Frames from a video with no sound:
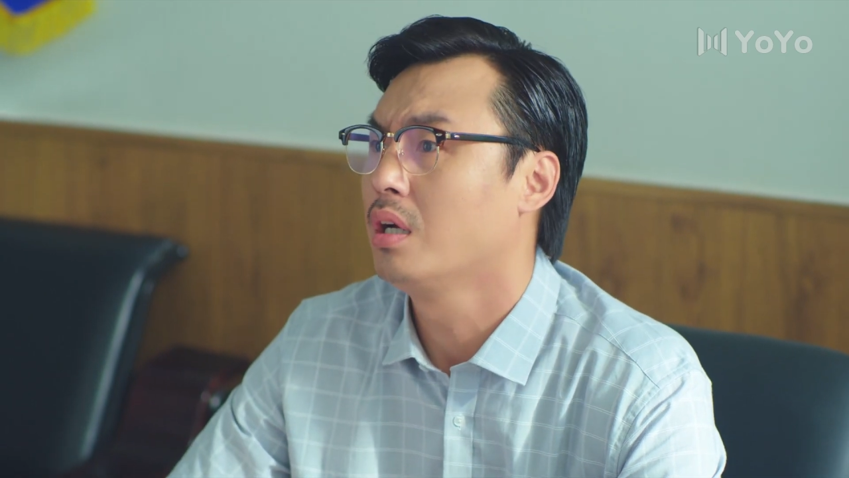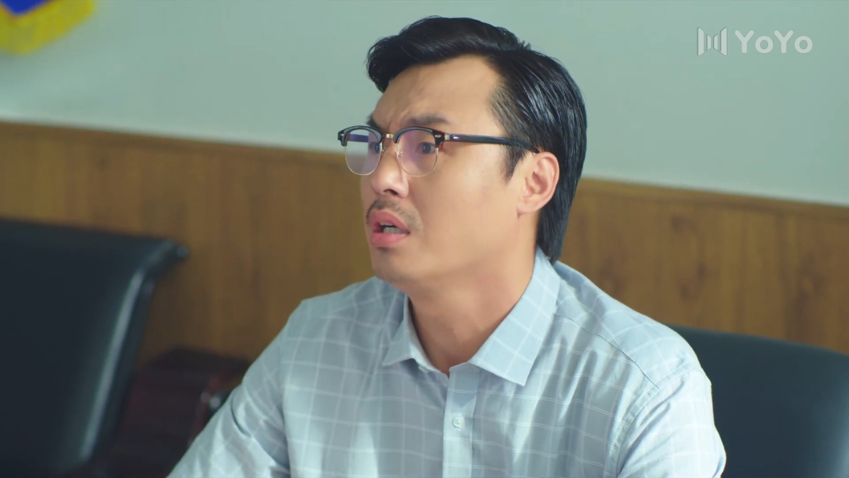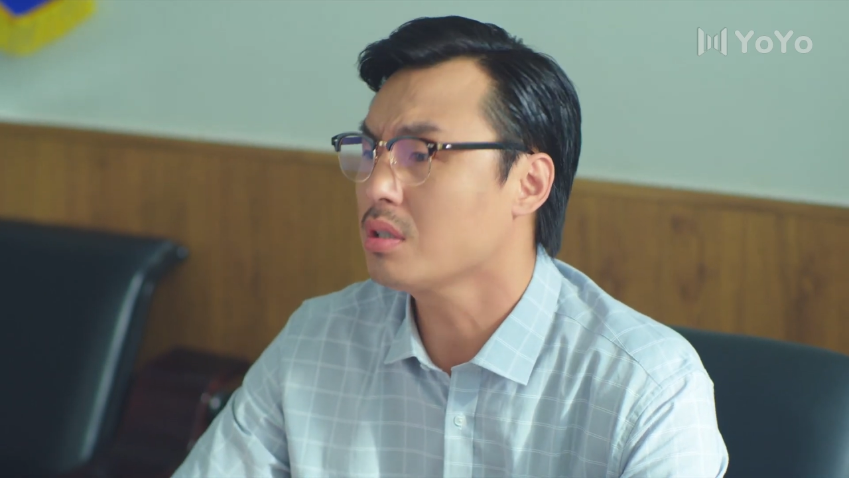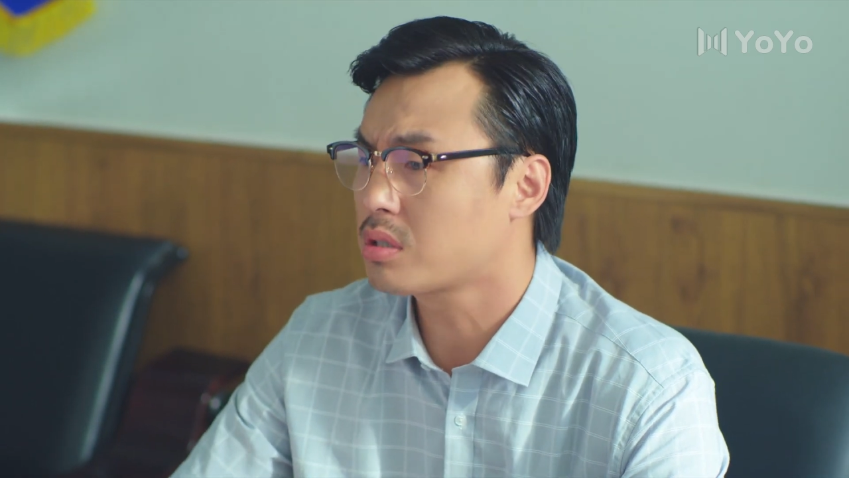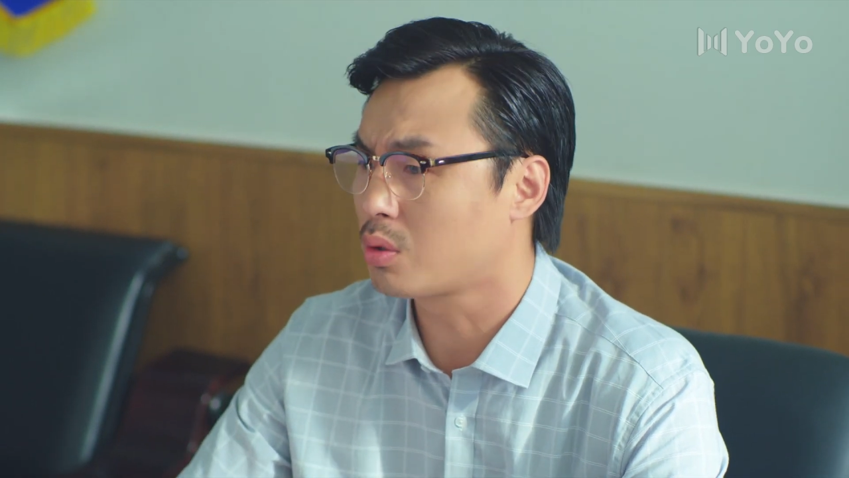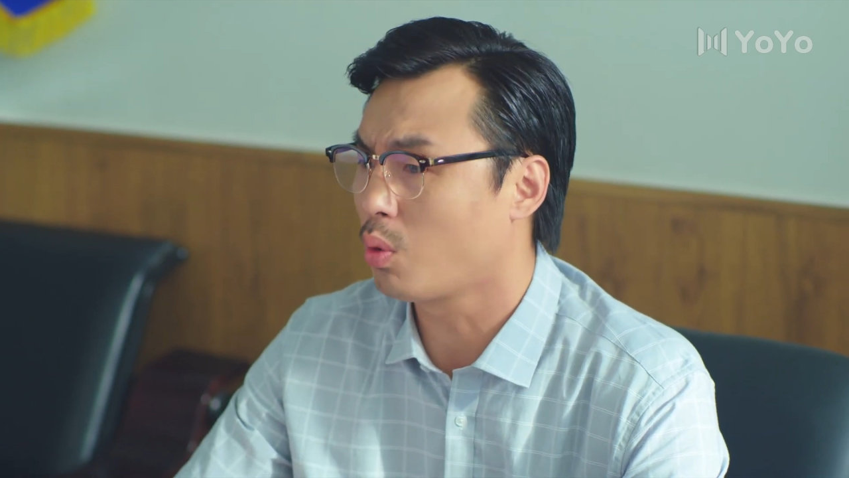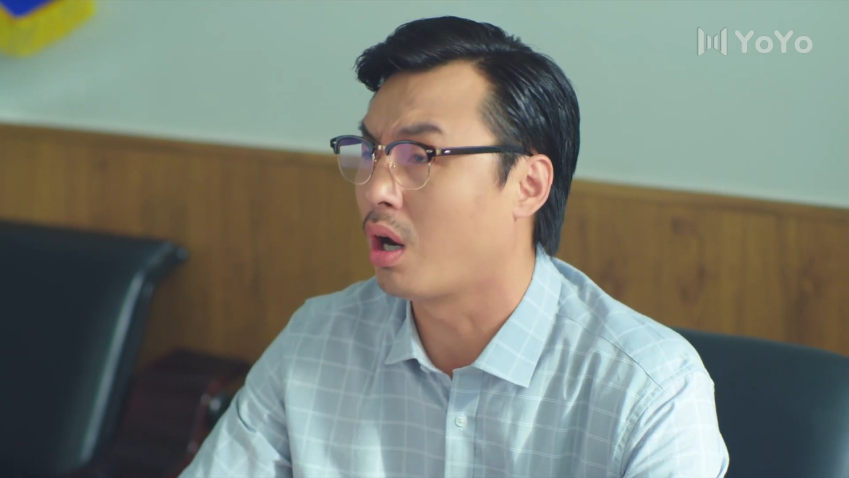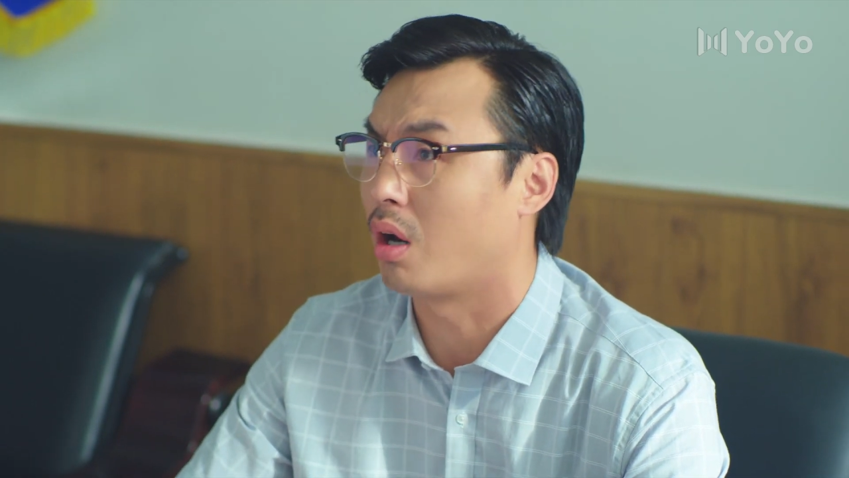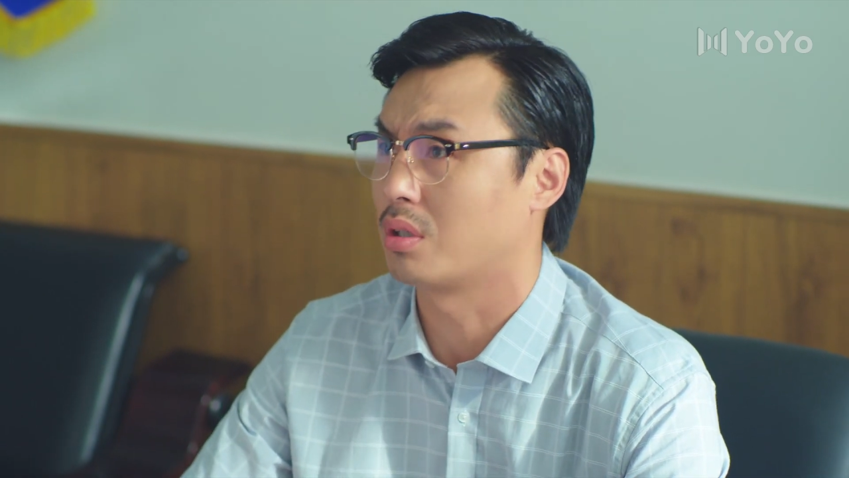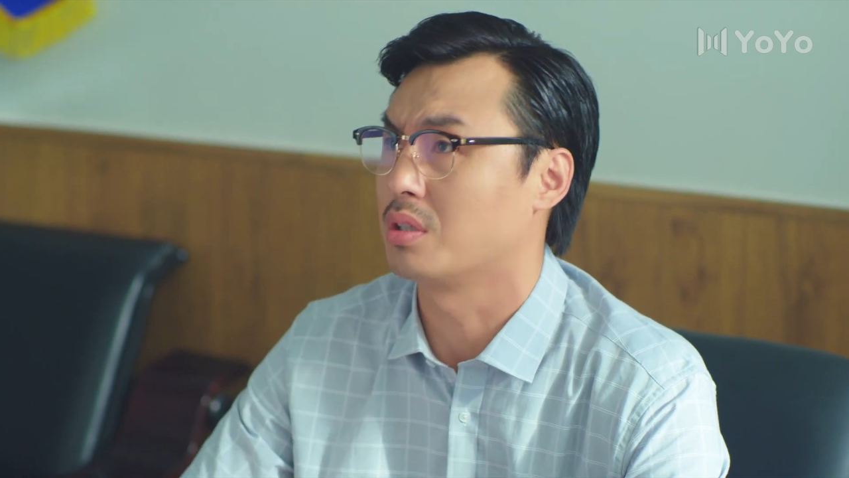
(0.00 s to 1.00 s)
这是多
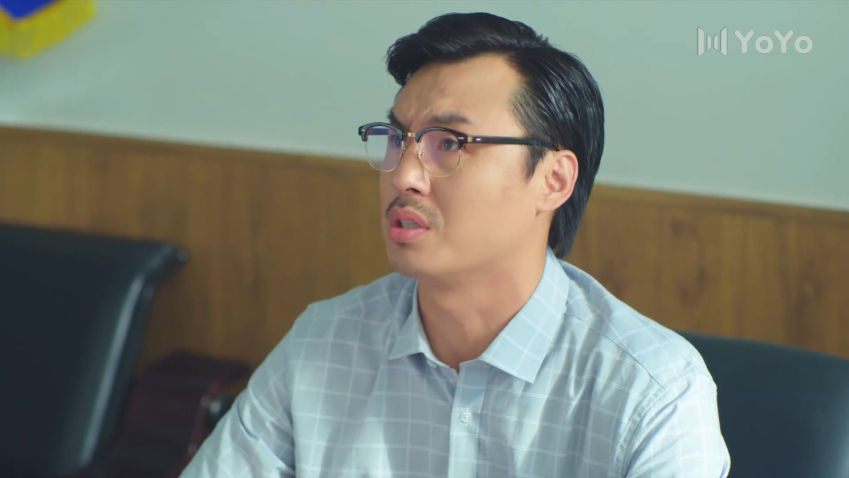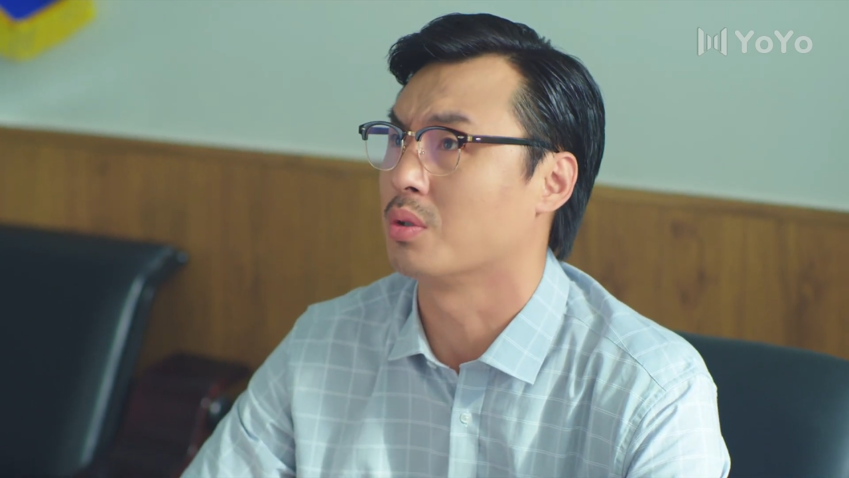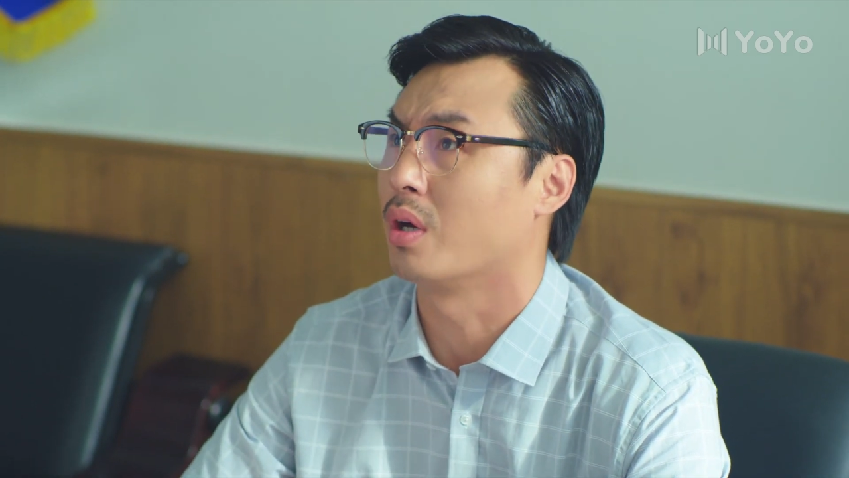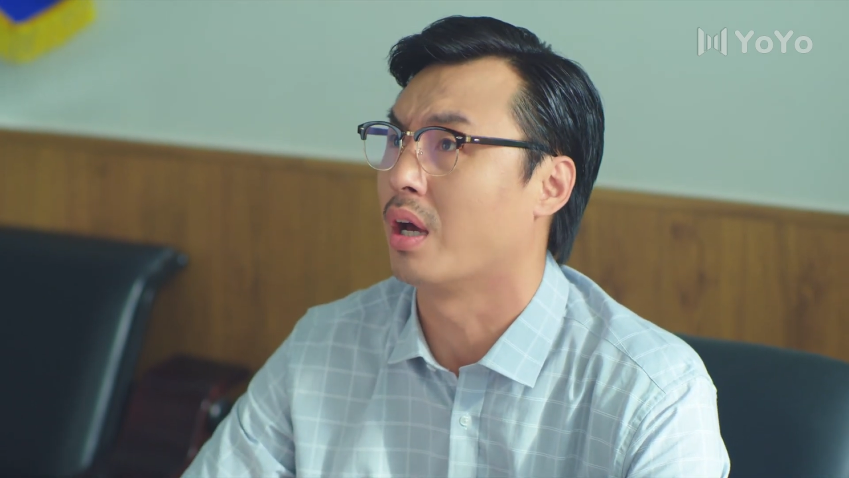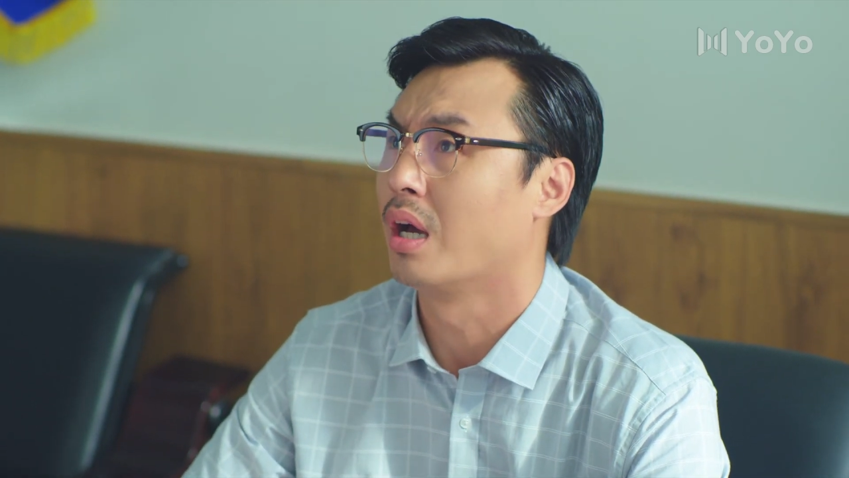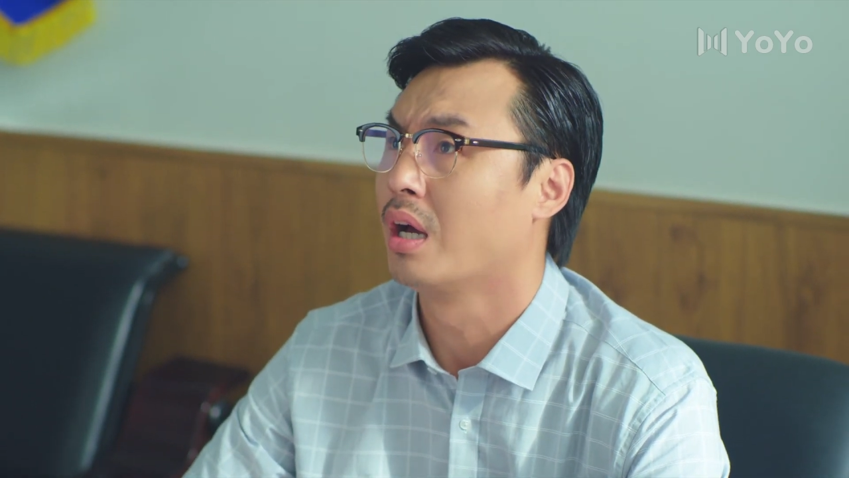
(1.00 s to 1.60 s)
好的机会！